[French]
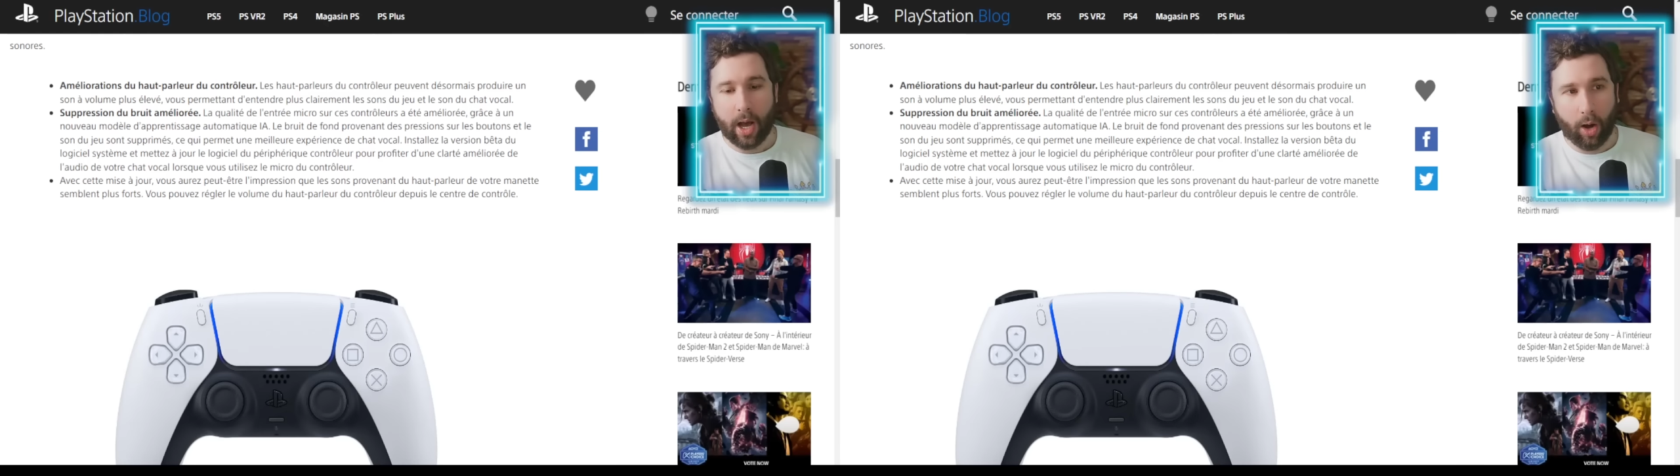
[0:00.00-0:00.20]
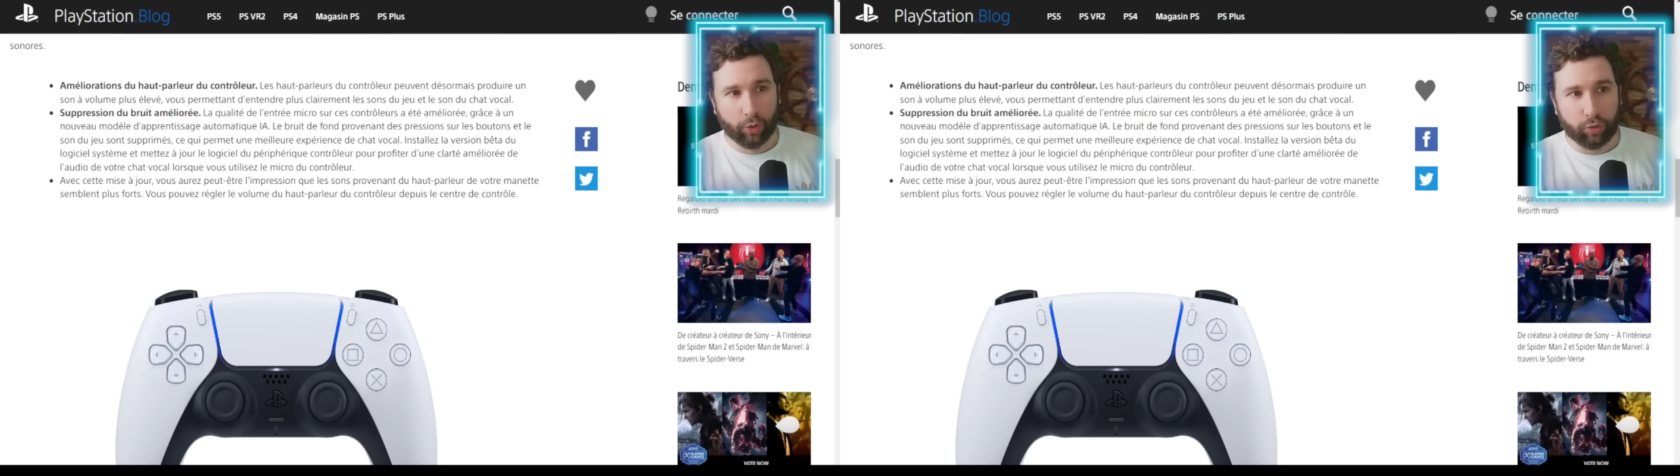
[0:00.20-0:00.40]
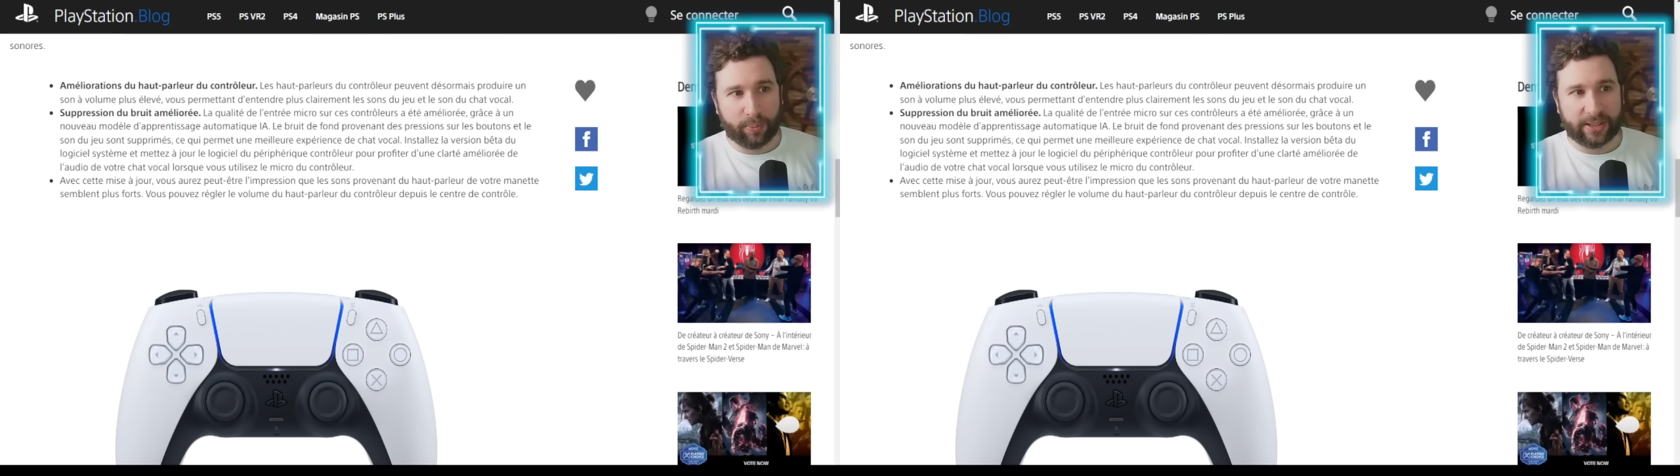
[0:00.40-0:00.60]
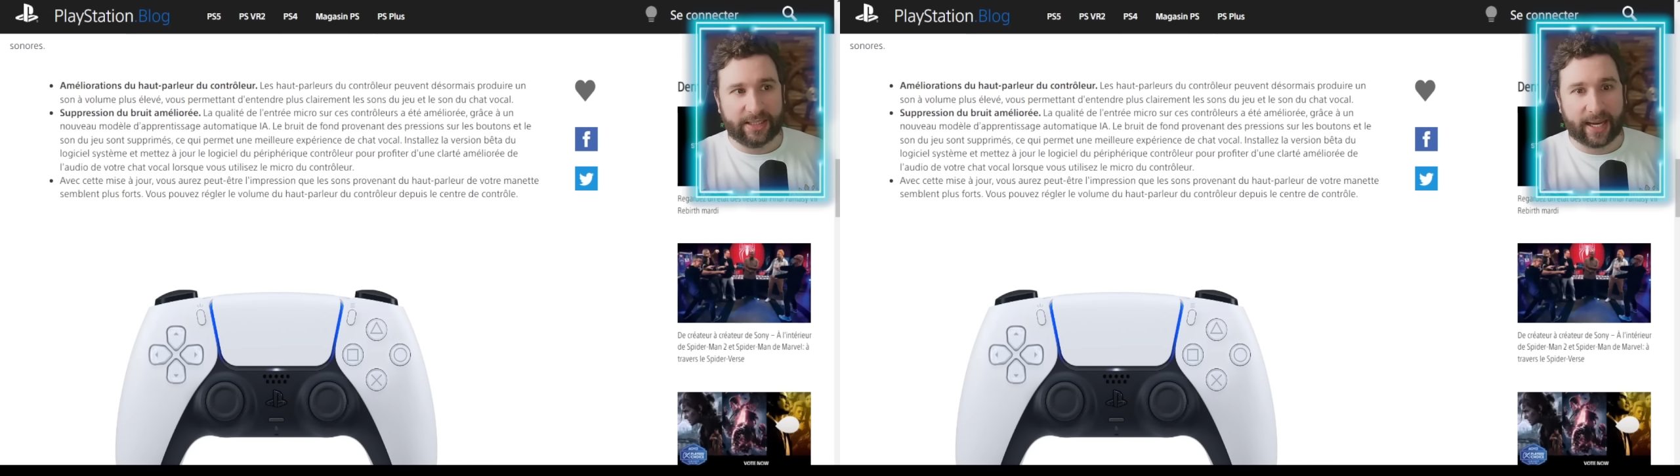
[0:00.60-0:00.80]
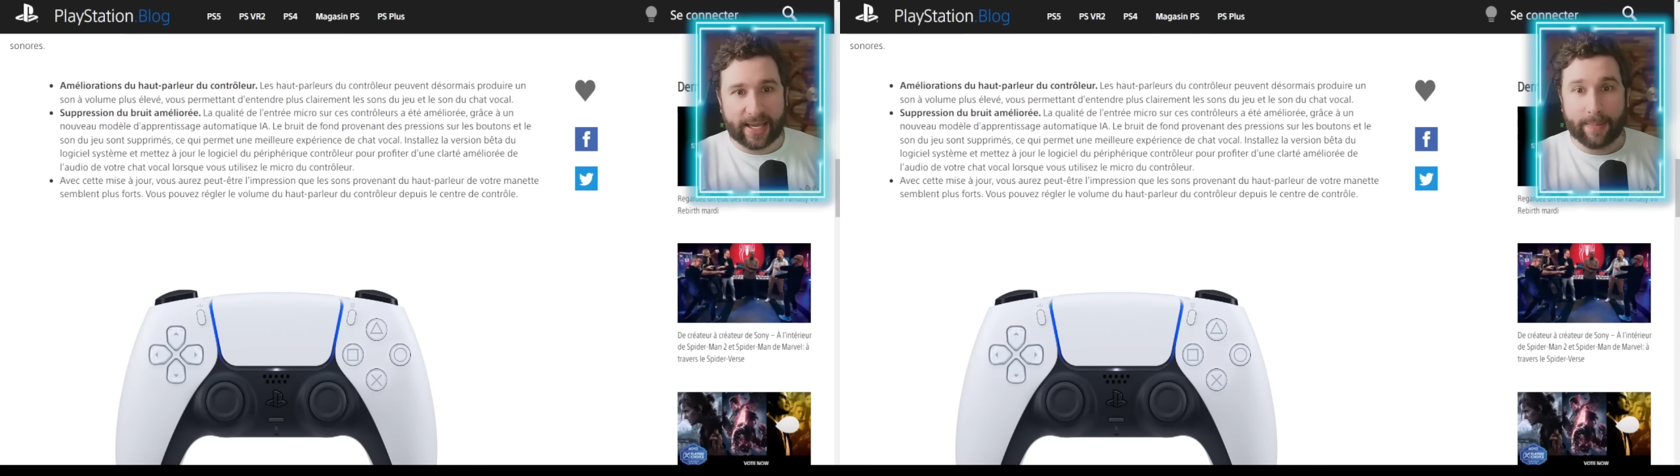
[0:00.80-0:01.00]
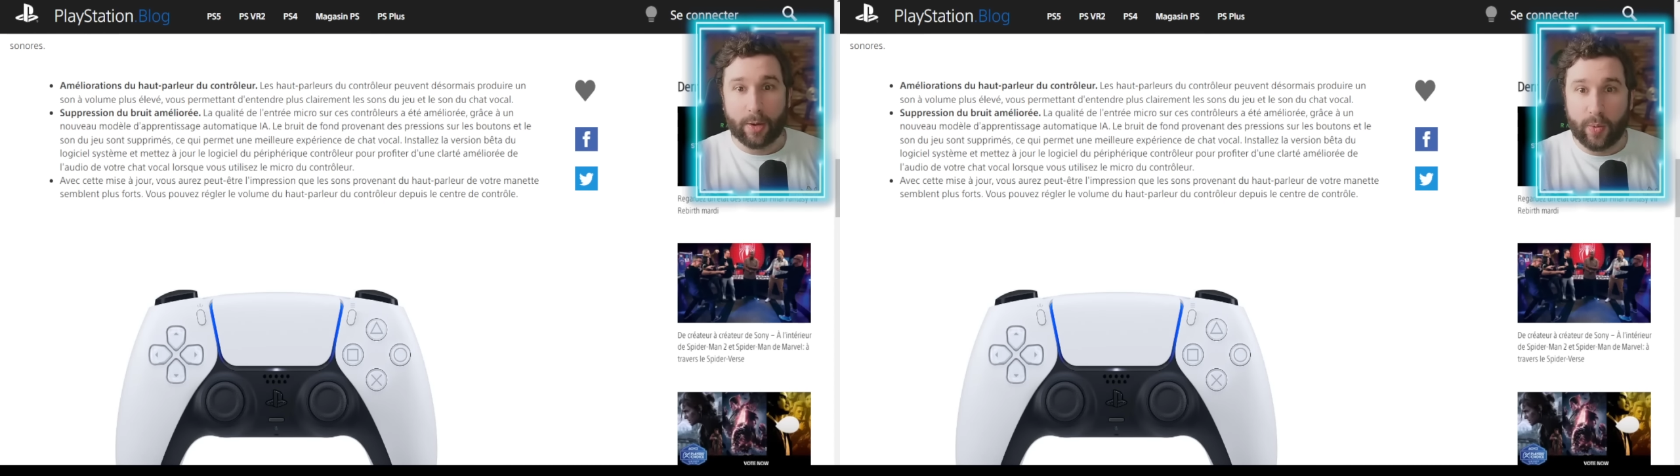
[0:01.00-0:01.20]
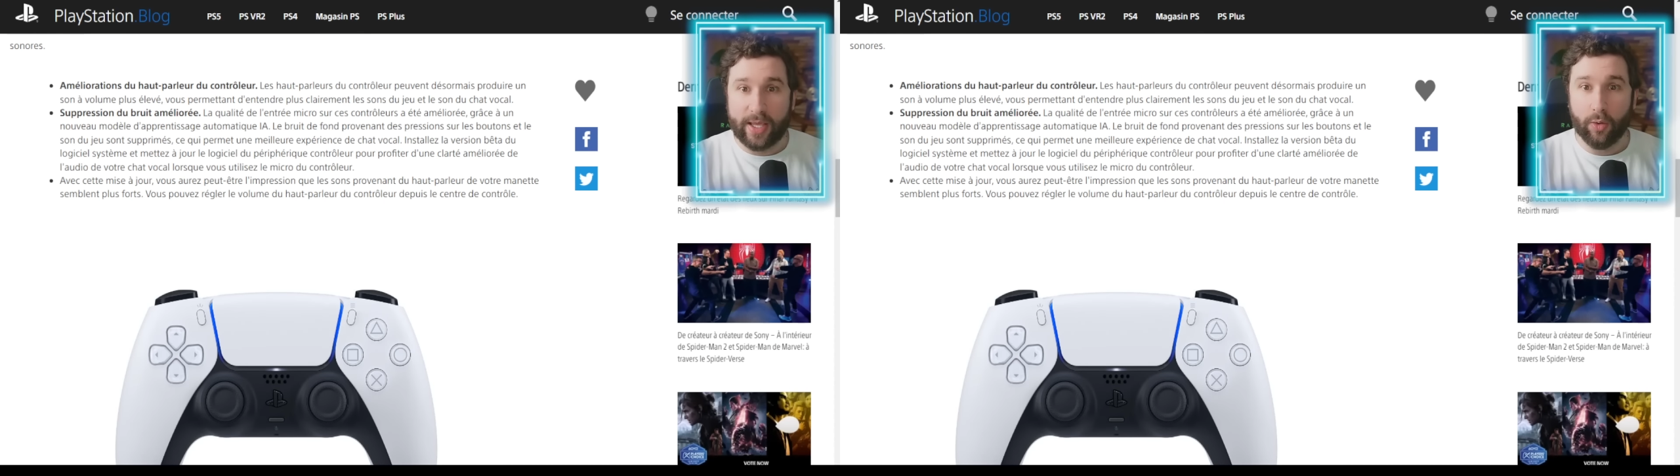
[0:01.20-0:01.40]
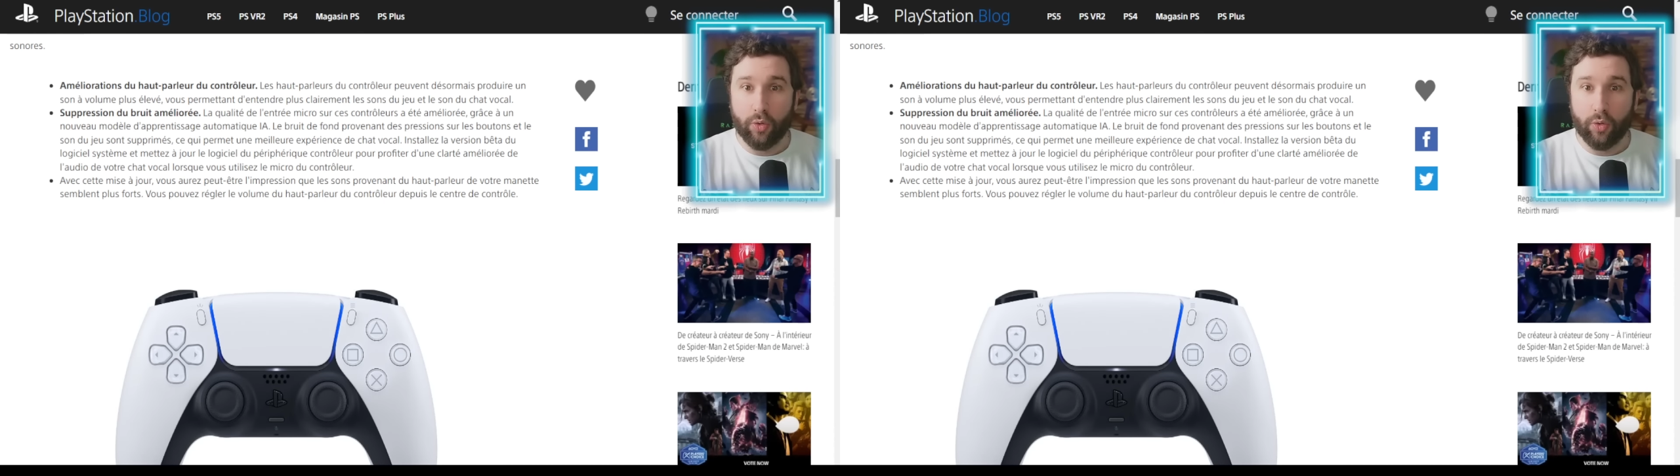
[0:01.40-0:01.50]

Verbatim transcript: en tout petit derrière, mais oui,